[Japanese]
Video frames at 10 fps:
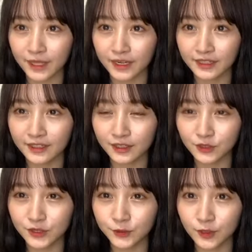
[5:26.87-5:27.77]
ランタン
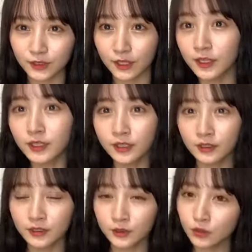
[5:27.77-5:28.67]
欲しくなったあれ
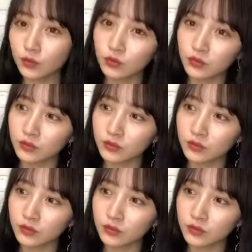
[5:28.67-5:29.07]
そう